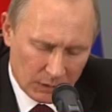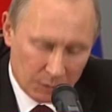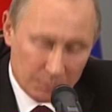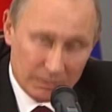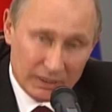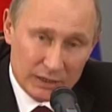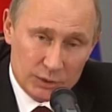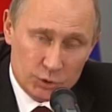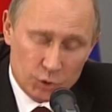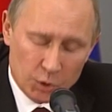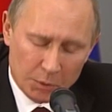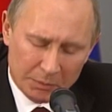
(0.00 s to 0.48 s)

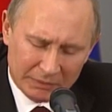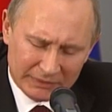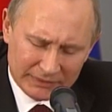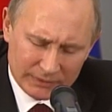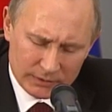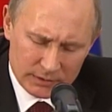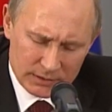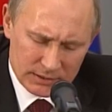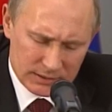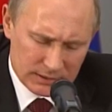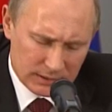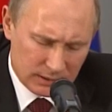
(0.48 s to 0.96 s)
Большой
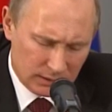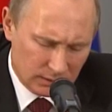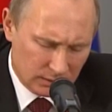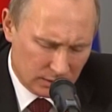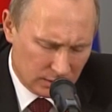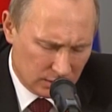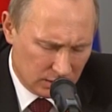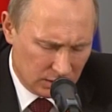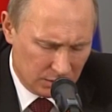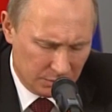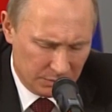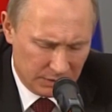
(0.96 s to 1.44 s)
потенциал
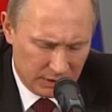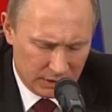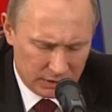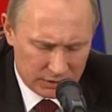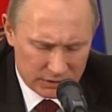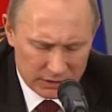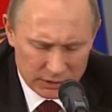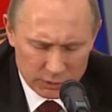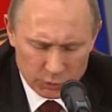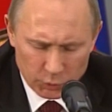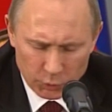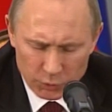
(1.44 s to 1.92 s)

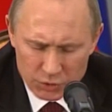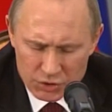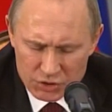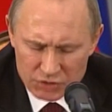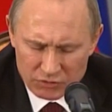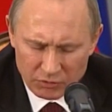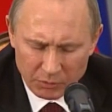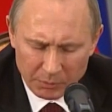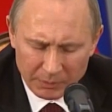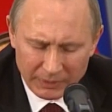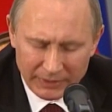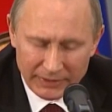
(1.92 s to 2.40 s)
имеет
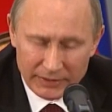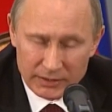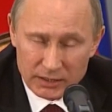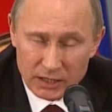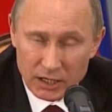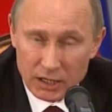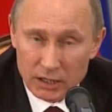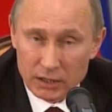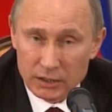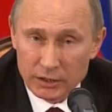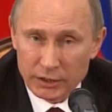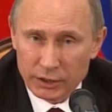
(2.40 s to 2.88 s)
сотрудничество по
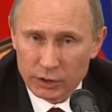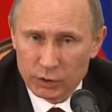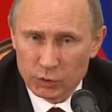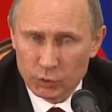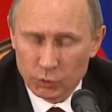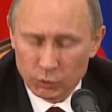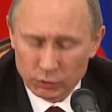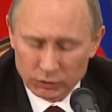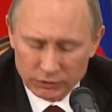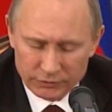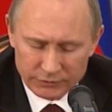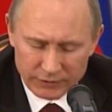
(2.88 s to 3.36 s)
линии
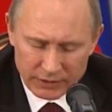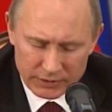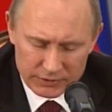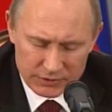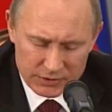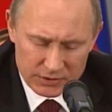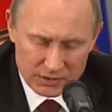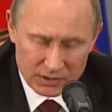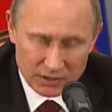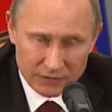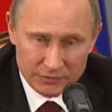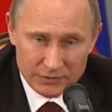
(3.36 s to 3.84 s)
регионов
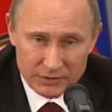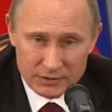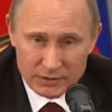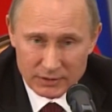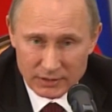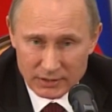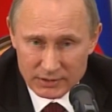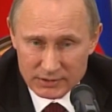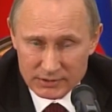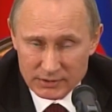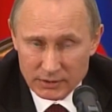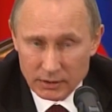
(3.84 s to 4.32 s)
Российской
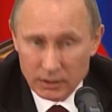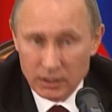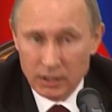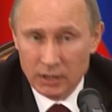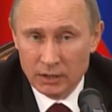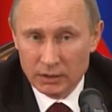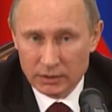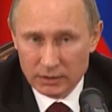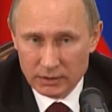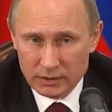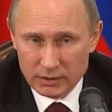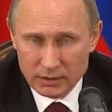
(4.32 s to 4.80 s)
Федерации
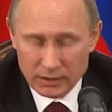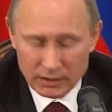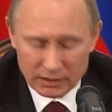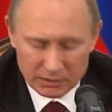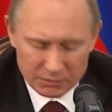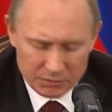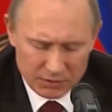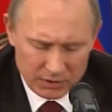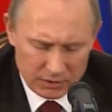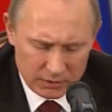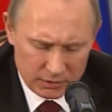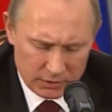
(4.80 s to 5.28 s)
и
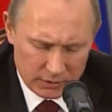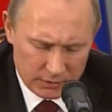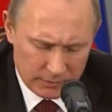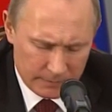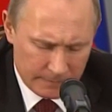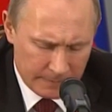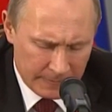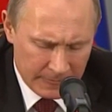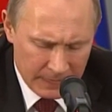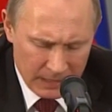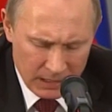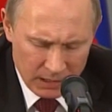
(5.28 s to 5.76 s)
Армении.
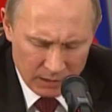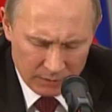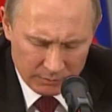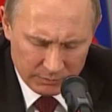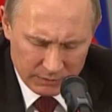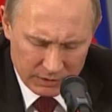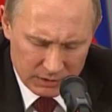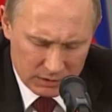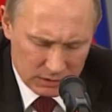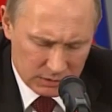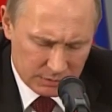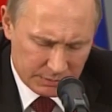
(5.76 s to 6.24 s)

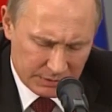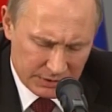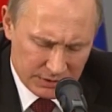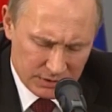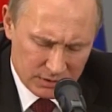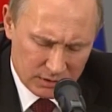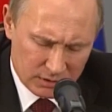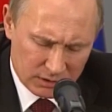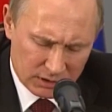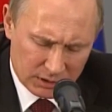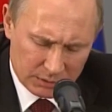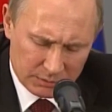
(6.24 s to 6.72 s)
Мы с
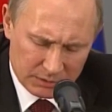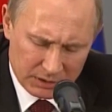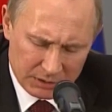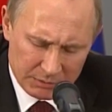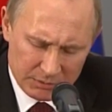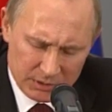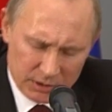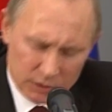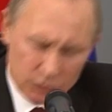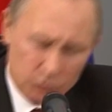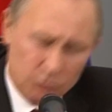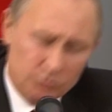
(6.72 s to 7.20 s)
президентом
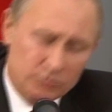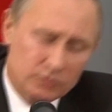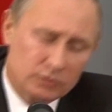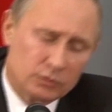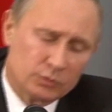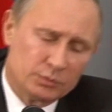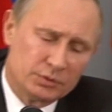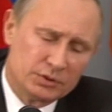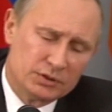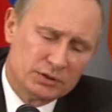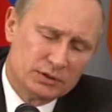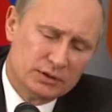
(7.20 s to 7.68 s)
Армении
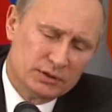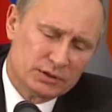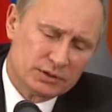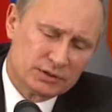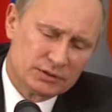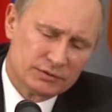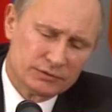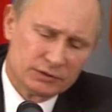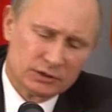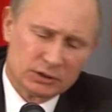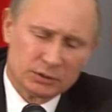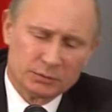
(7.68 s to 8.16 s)

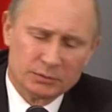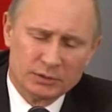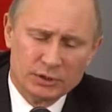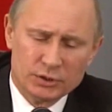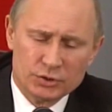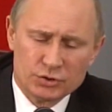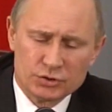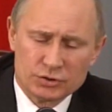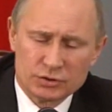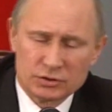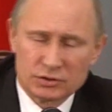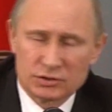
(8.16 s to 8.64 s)
убедились в этом
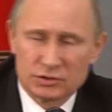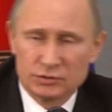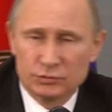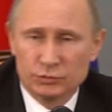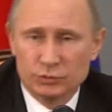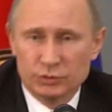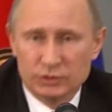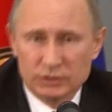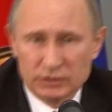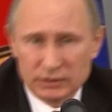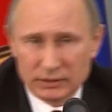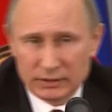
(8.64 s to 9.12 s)
лично
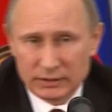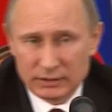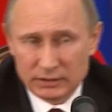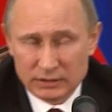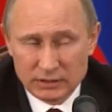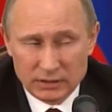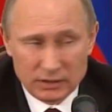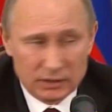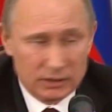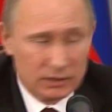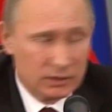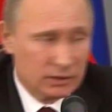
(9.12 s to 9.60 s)
сегодня,
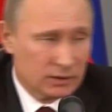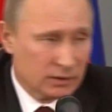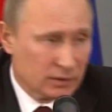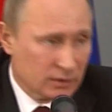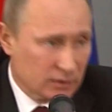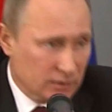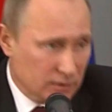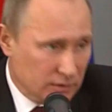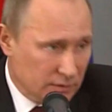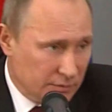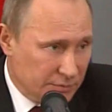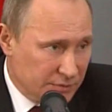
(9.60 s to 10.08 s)
когда,
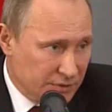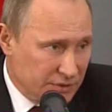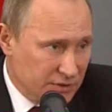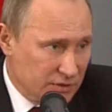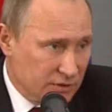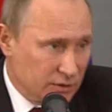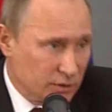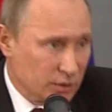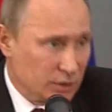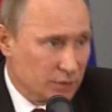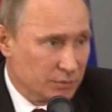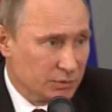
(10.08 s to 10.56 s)
и
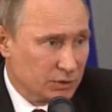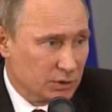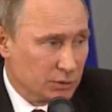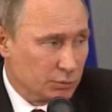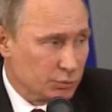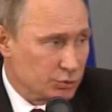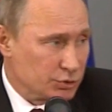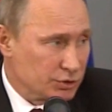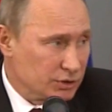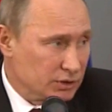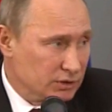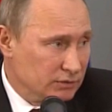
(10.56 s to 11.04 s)
президент об
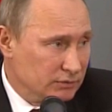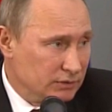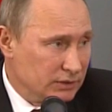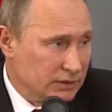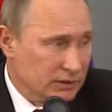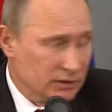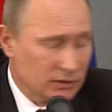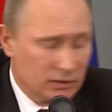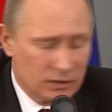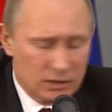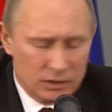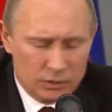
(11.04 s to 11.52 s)
этом уже
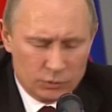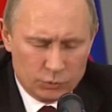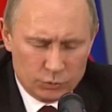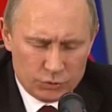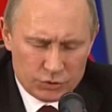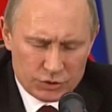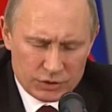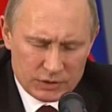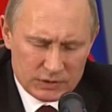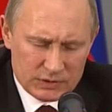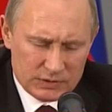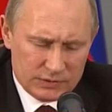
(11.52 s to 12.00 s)
говорил,
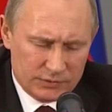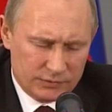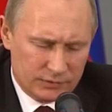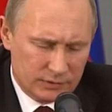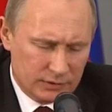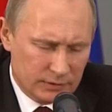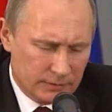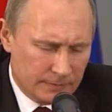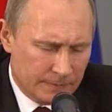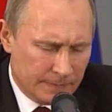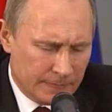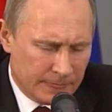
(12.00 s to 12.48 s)

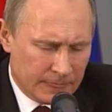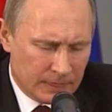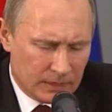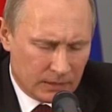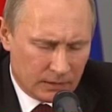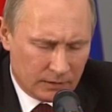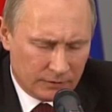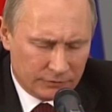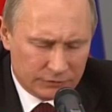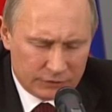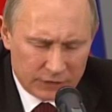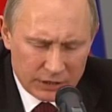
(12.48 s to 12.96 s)
участвовали
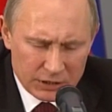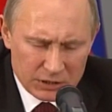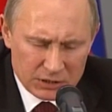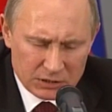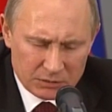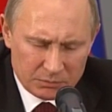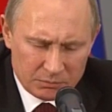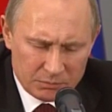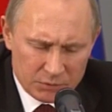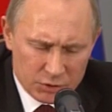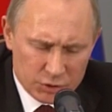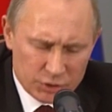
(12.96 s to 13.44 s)
в
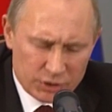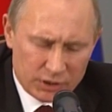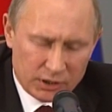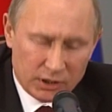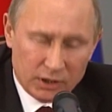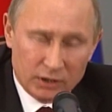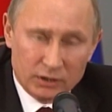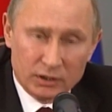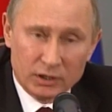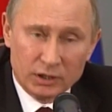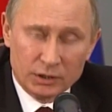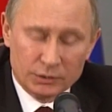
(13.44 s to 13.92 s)
третьем
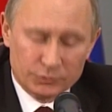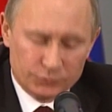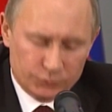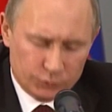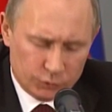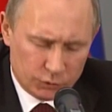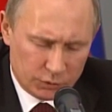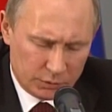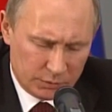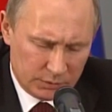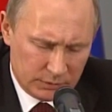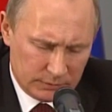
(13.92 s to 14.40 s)
межрегиональном
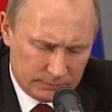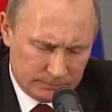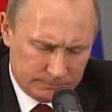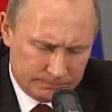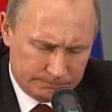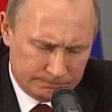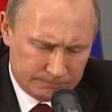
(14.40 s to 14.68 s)
форуме.